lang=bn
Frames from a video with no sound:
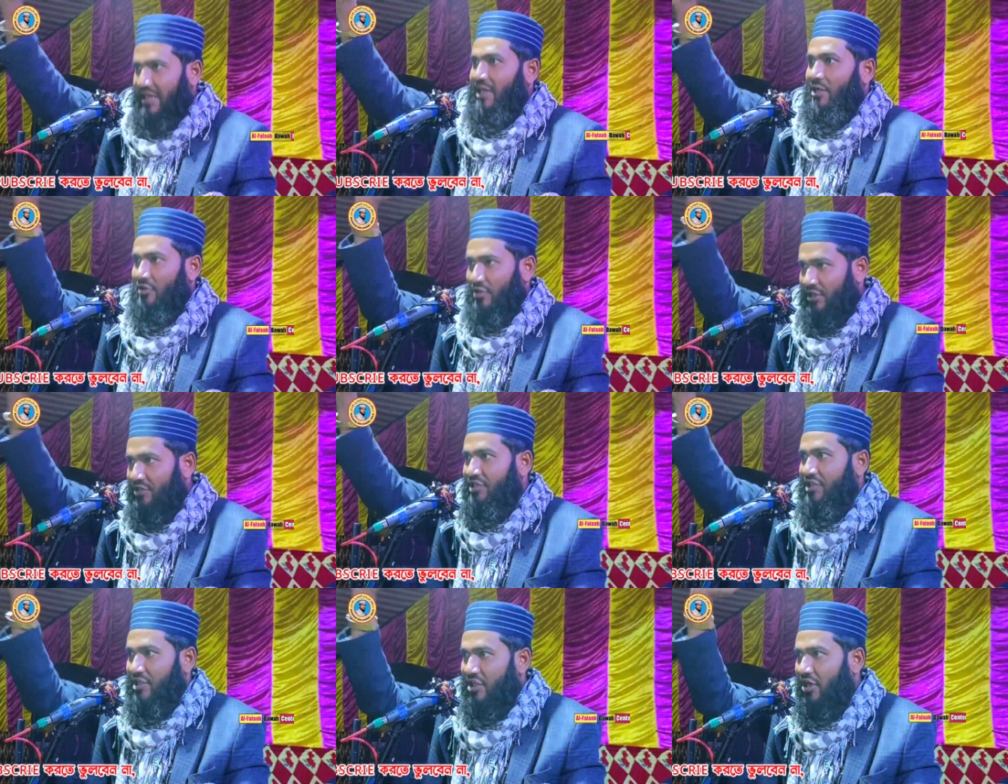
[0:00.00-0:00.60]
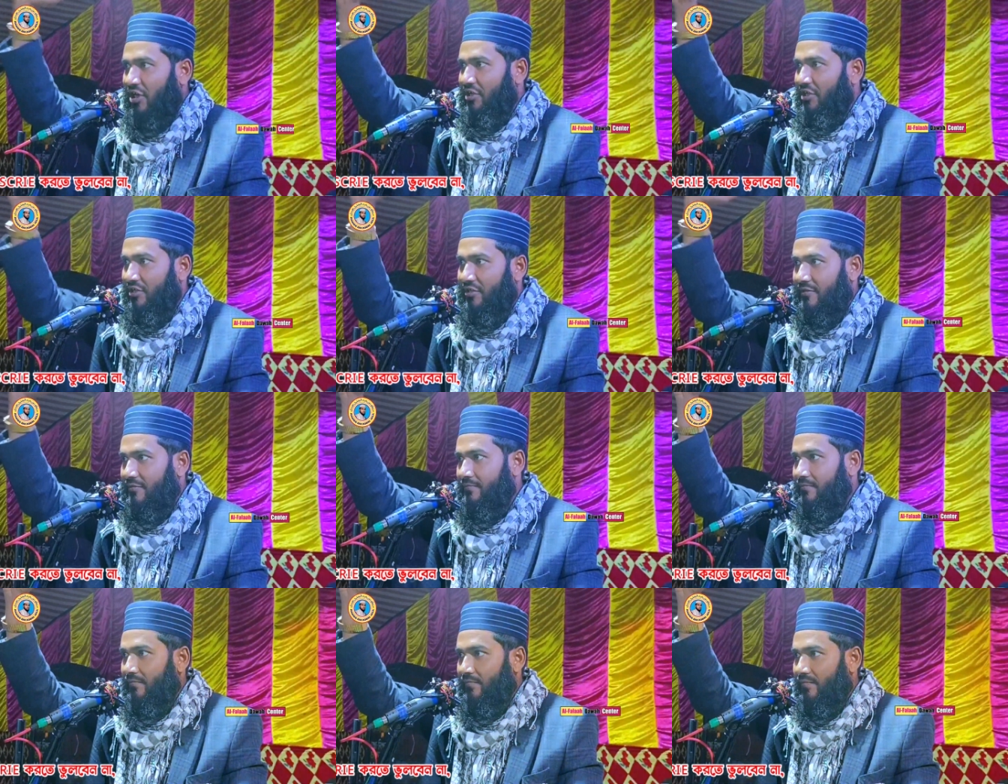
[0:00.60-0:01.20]
শেখানো হয়েছে কি হয়নি
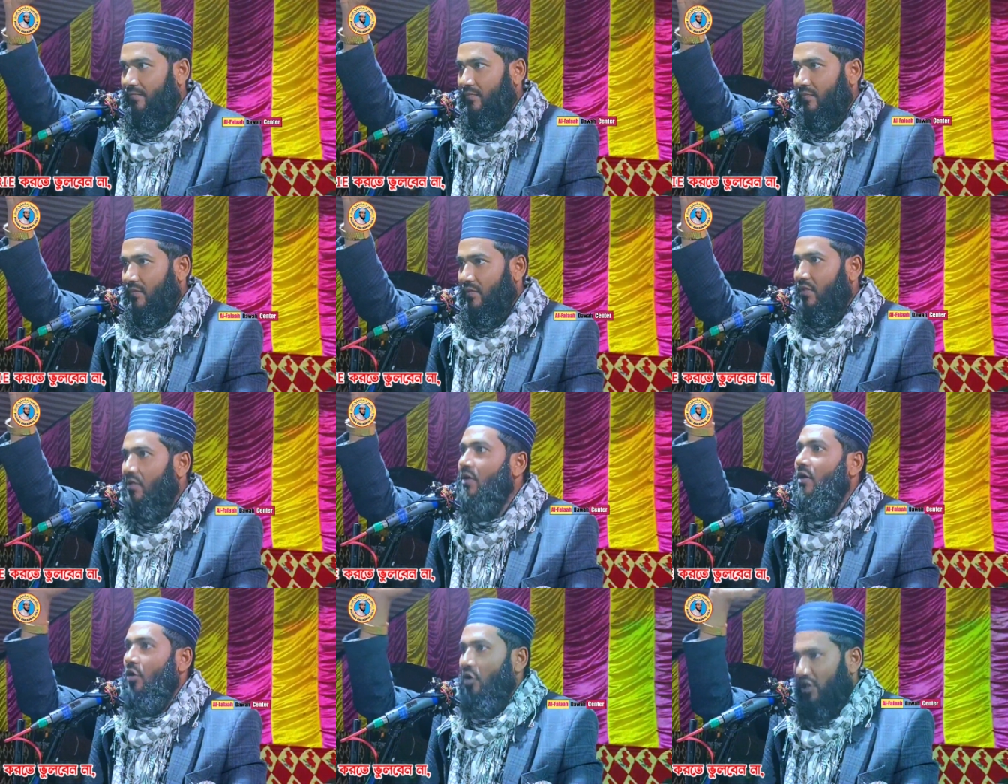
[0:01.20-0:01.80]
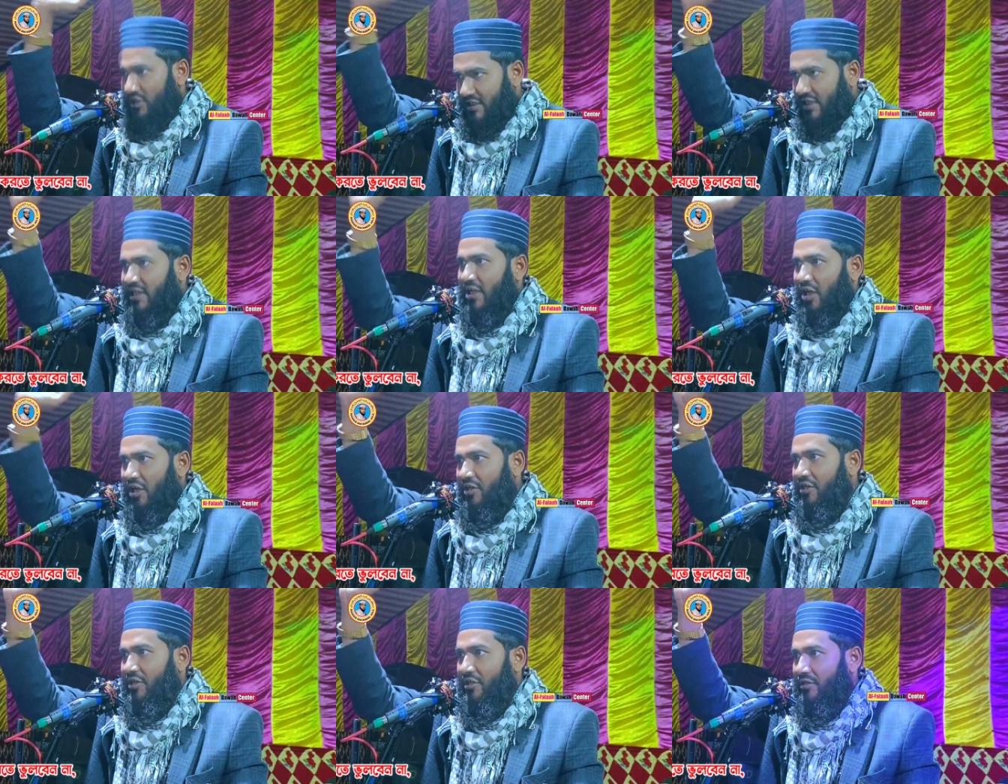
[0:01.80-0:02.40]
হয়েছে কি
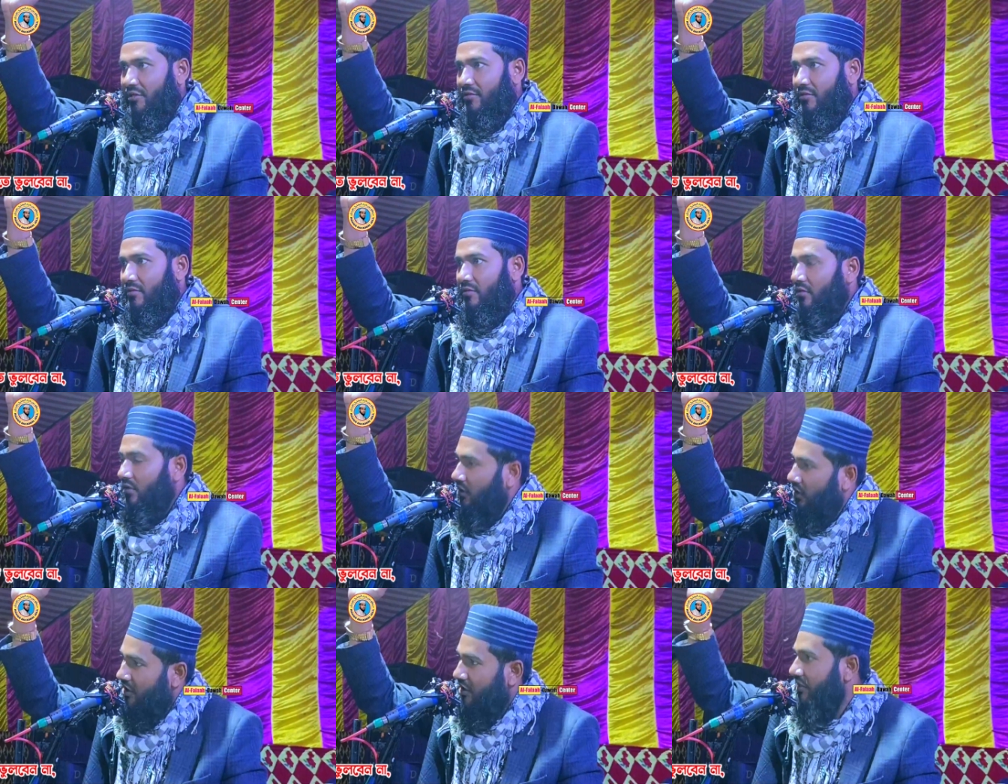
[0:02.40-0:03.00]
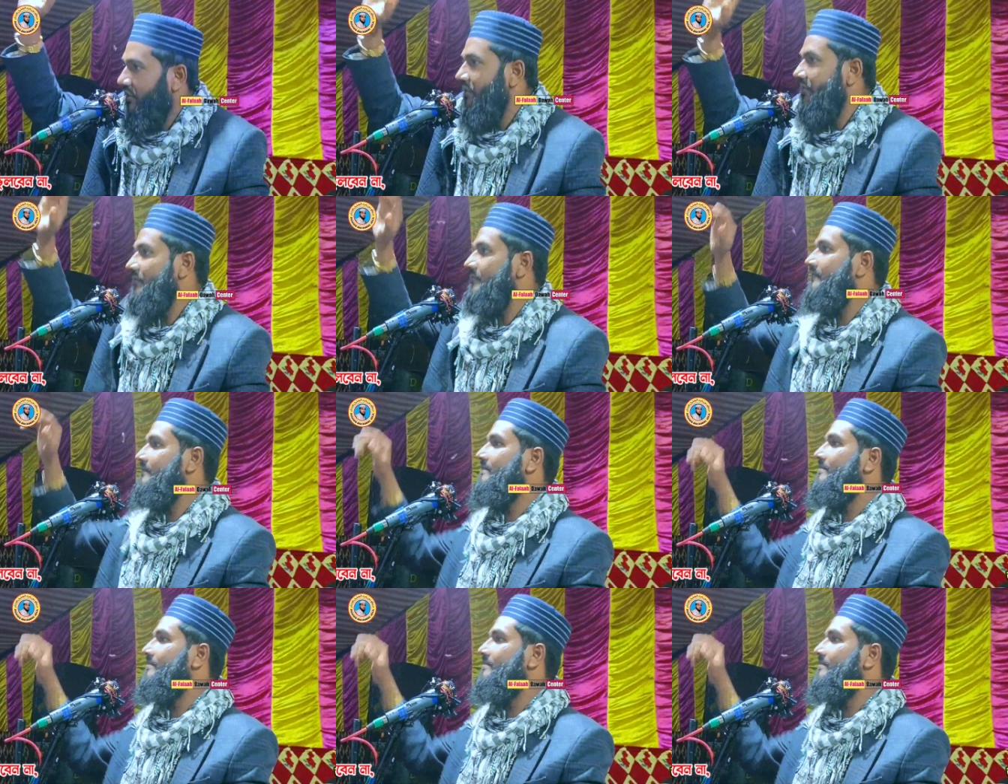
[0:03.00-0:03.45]
হয়নি হয়নি